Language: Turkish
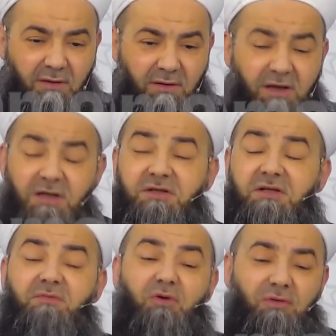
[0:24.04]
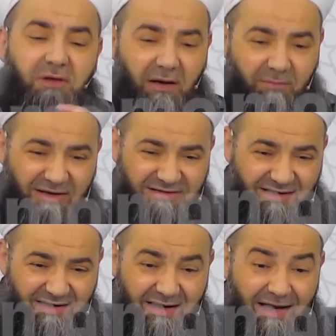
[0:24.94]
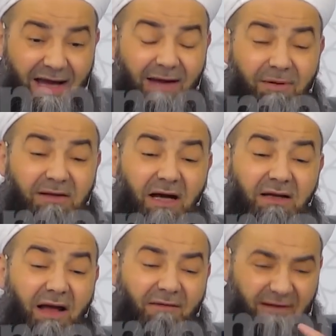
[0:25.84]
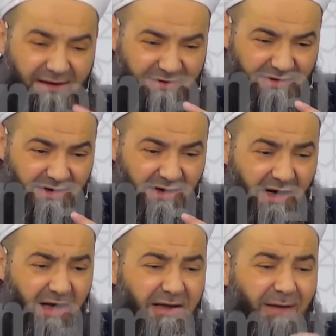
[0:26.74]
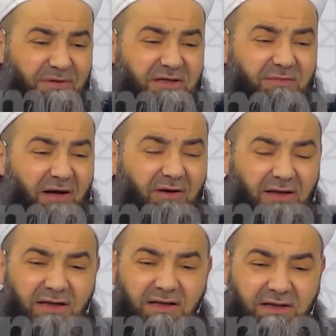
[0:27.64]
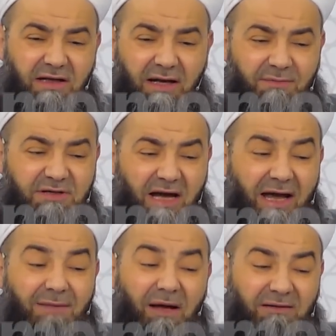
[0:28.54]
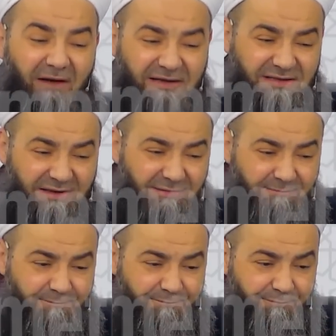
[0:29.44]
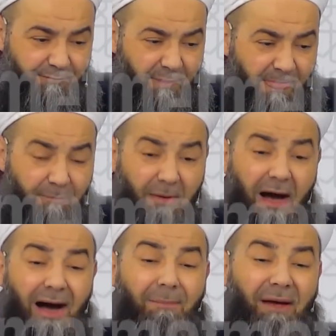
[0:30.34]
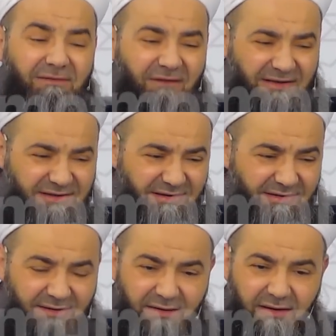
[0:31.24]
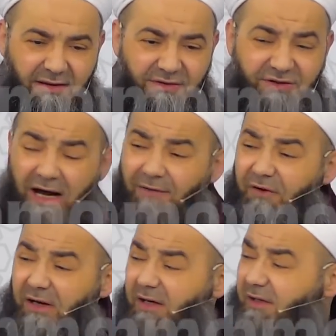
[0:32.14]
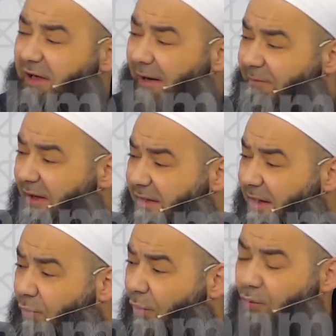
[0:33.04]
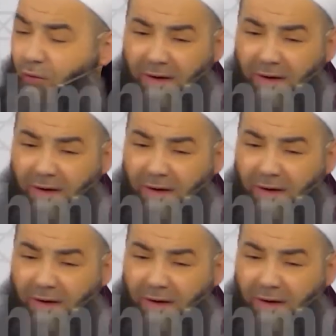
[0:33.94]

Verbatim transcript: hiç kimse onu takmaz. Heybet Allah verir. Allah bizim devlet yetkililerimize heybet versin. Amin mehabet versin. Amin. Kafirlerin kalplerine korku